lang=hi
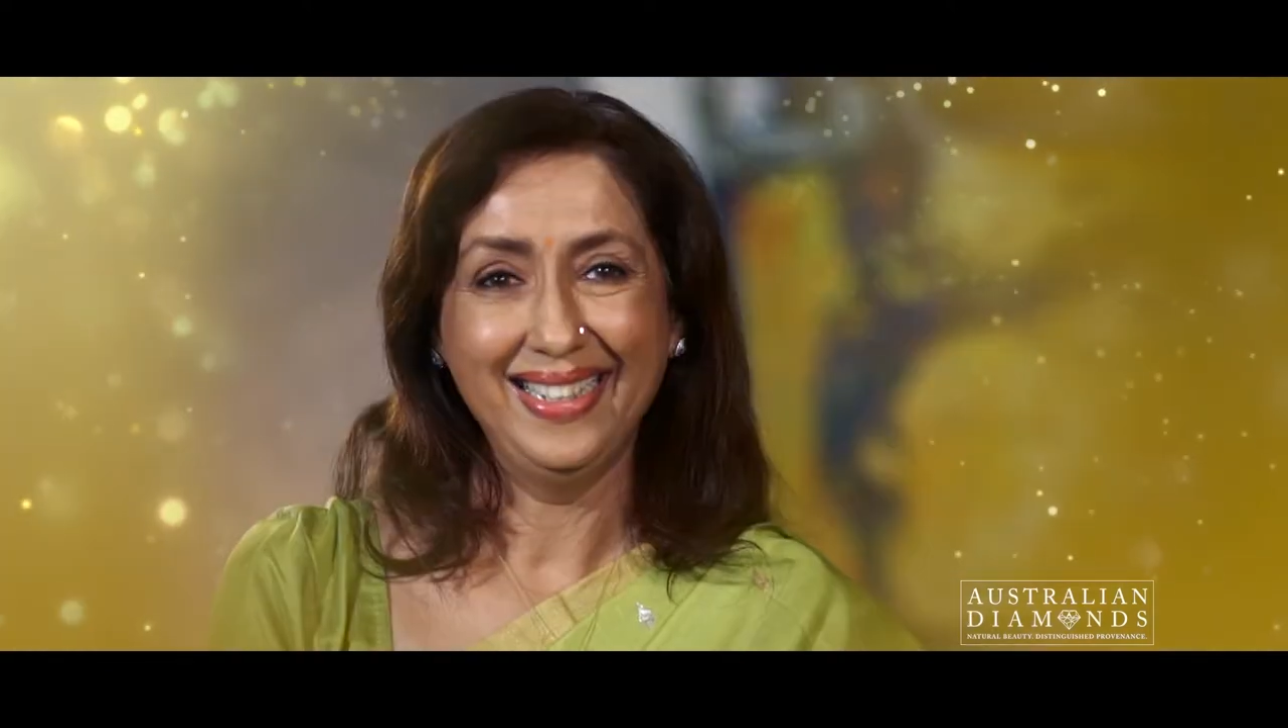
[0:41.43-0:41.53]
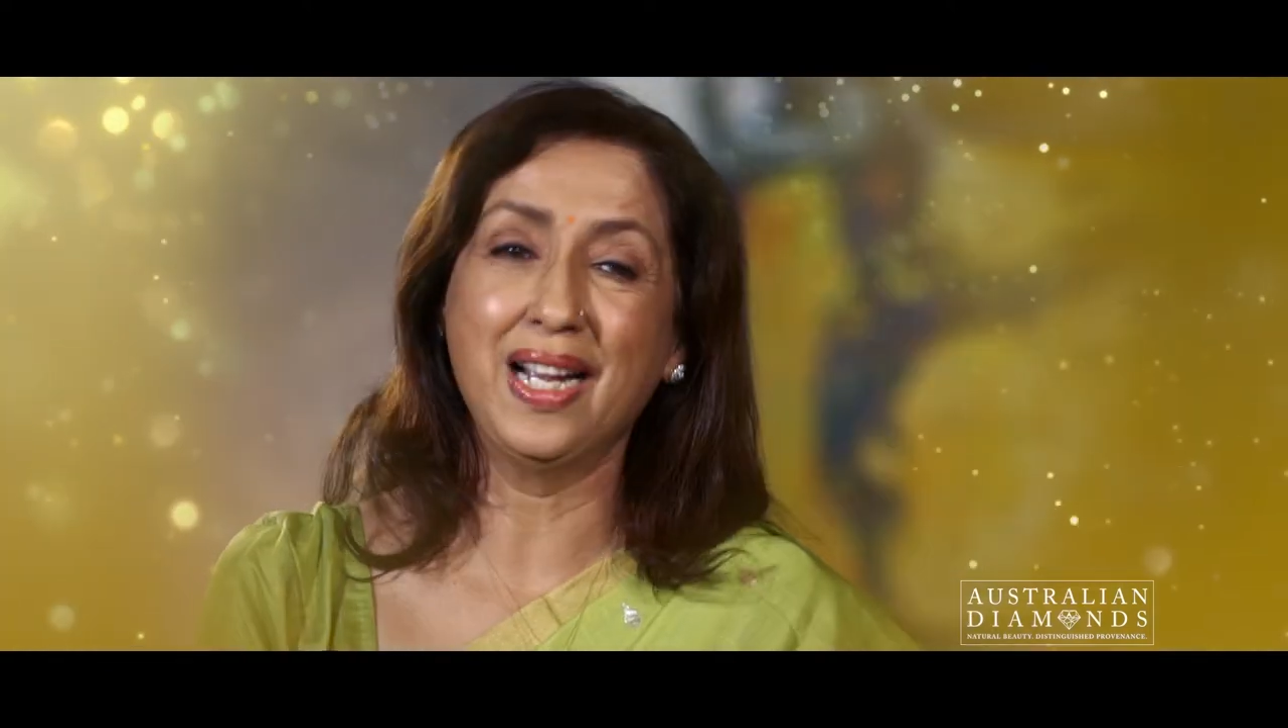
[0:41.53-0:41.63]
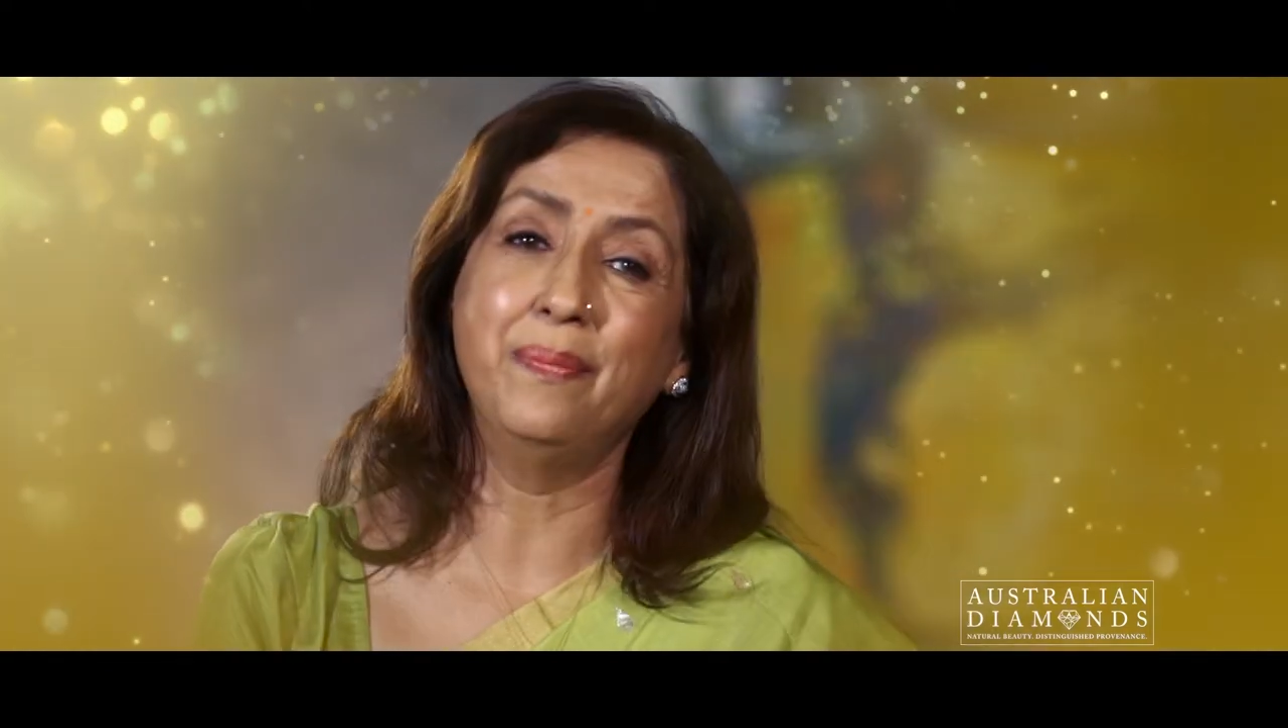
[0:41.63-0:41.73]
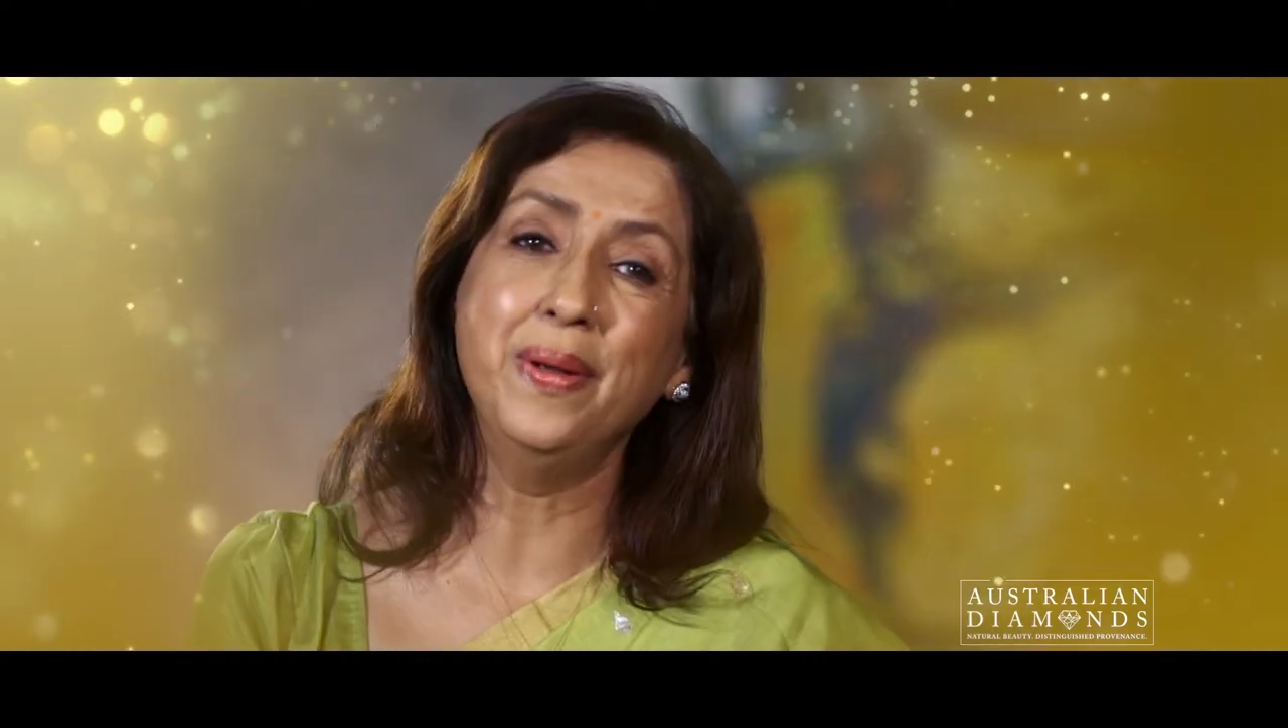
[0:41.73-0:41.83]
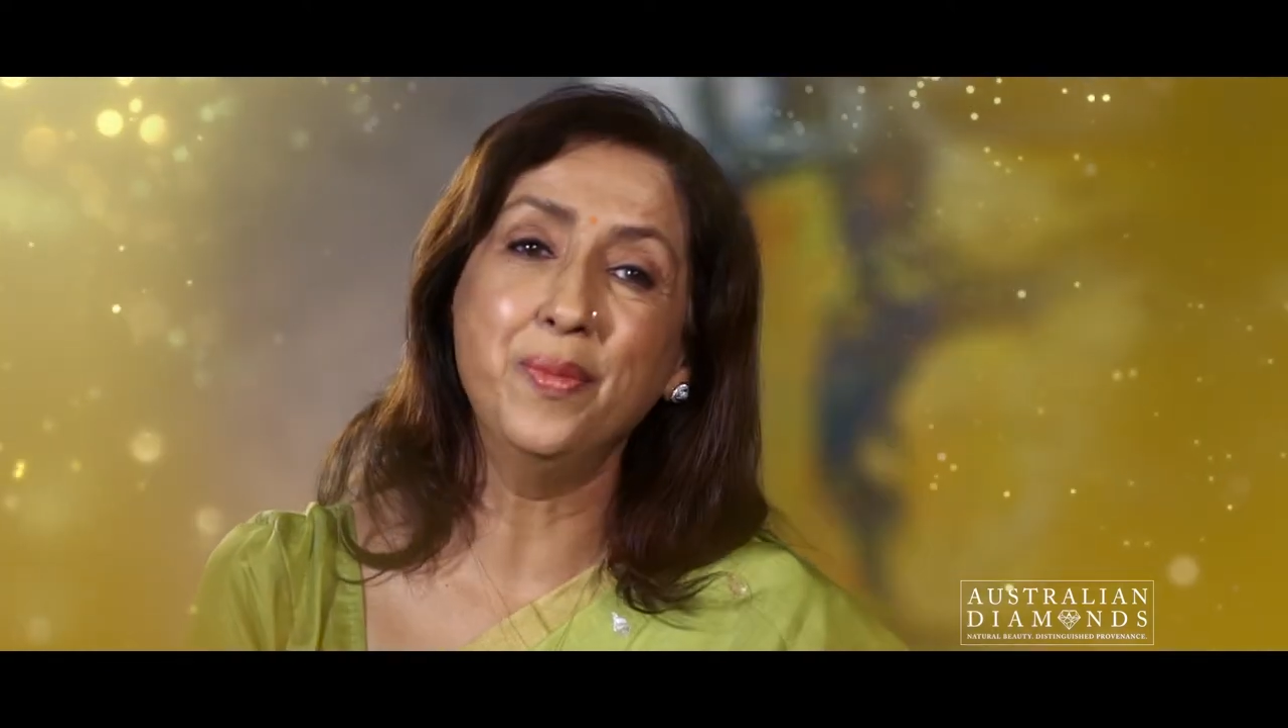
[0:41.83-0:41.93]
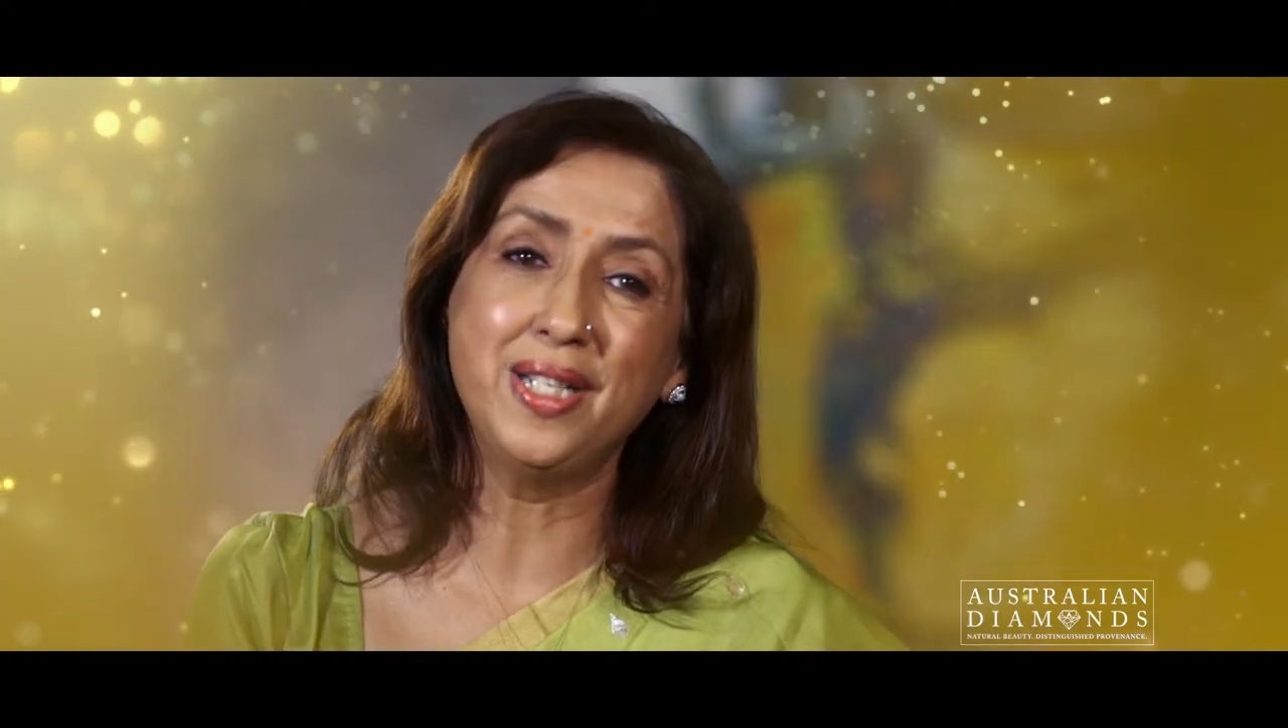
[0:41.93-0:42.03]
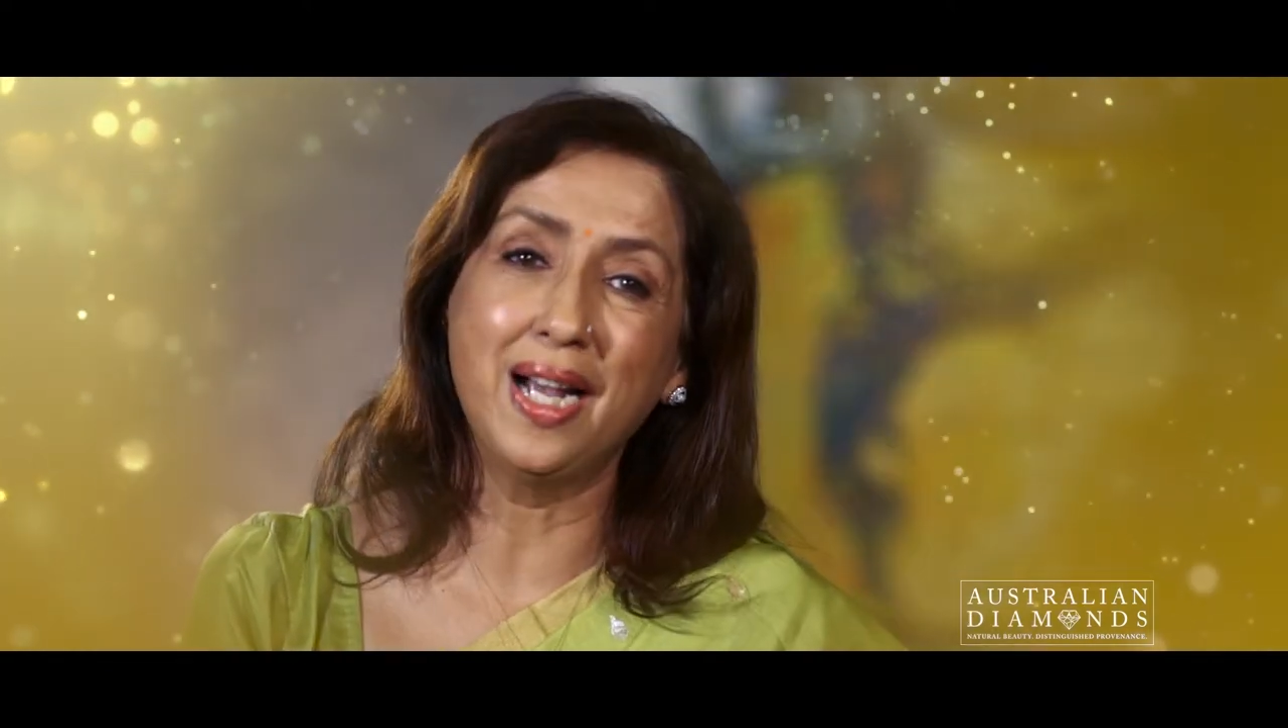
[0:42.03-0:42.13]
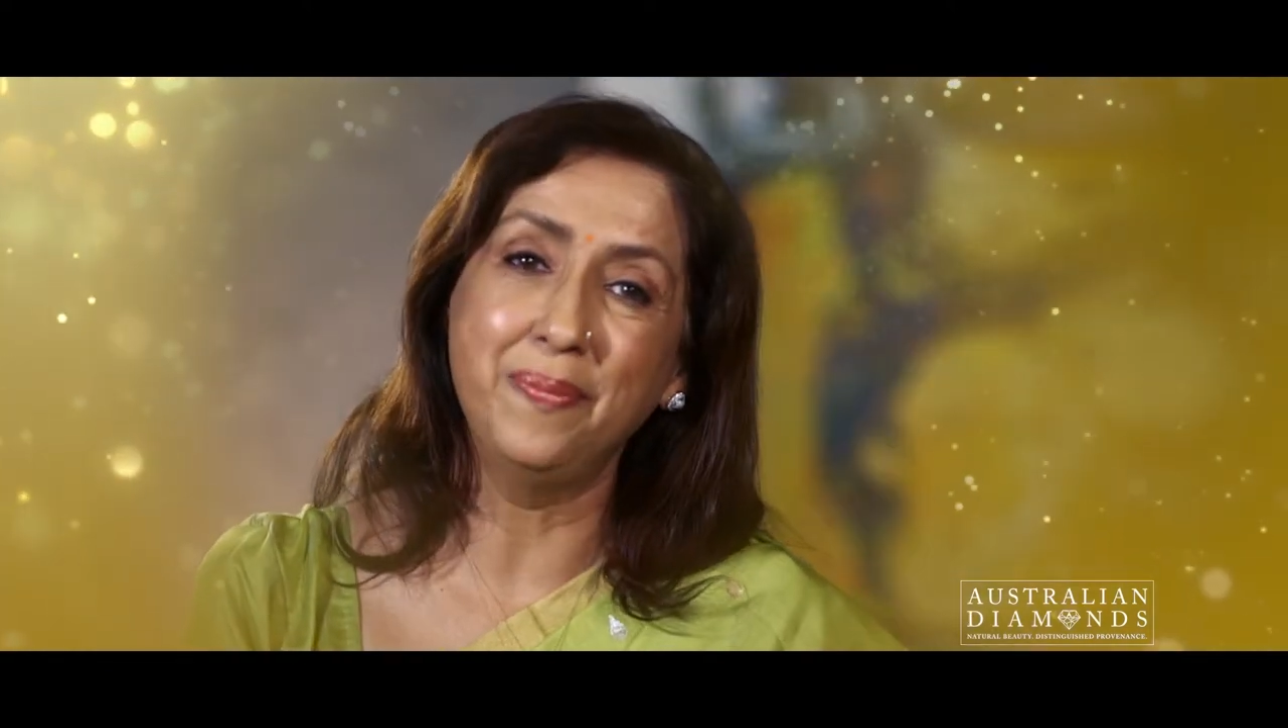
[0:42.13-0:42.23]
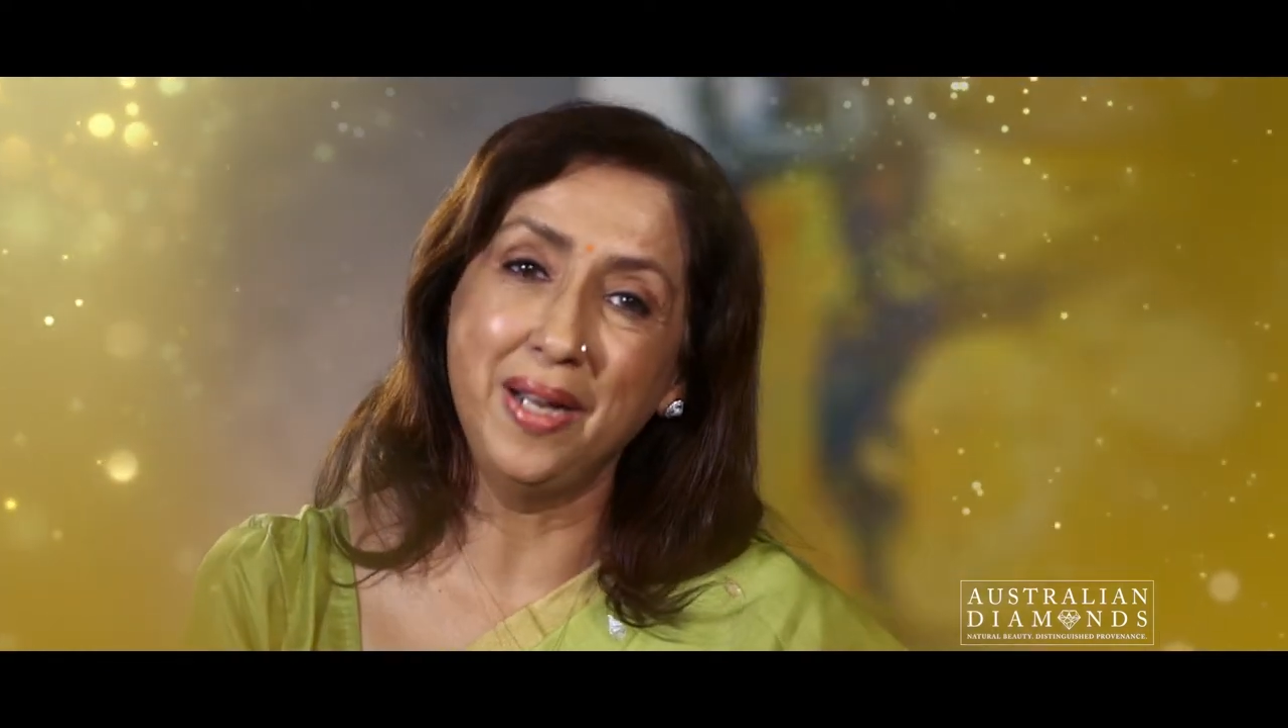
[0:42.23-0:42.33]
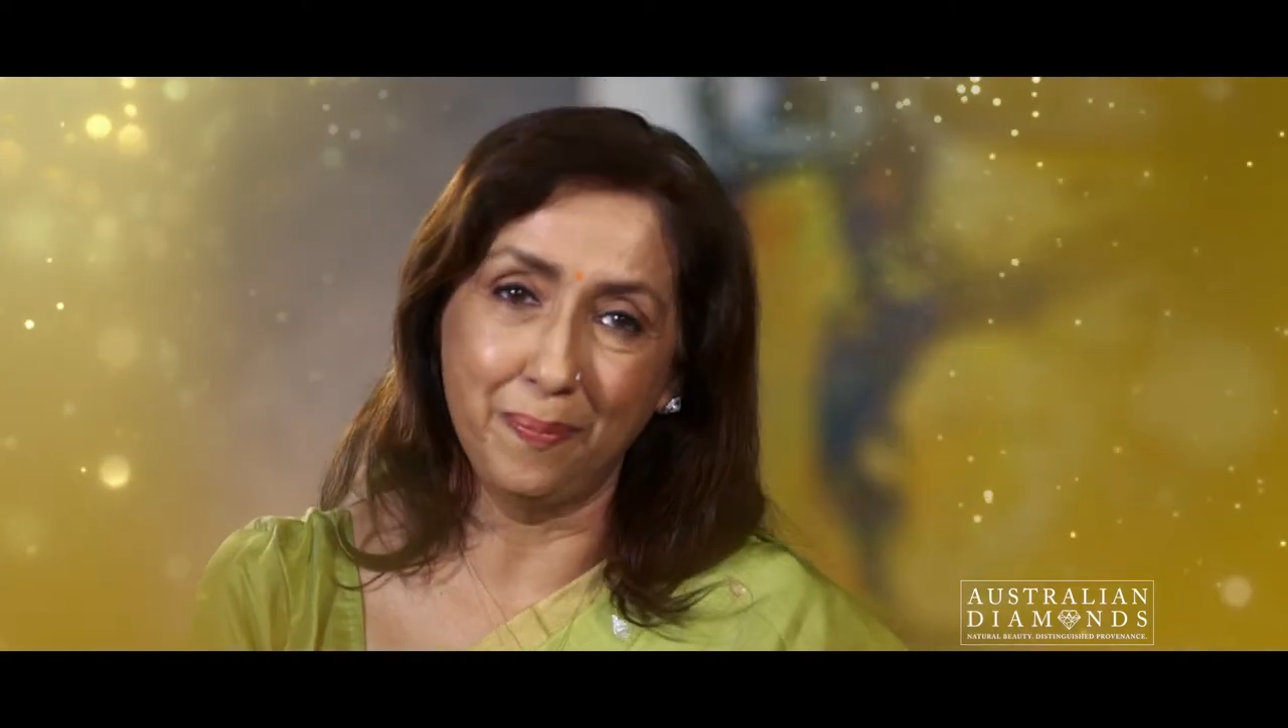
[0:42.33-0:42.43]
जब भी मुझे अपने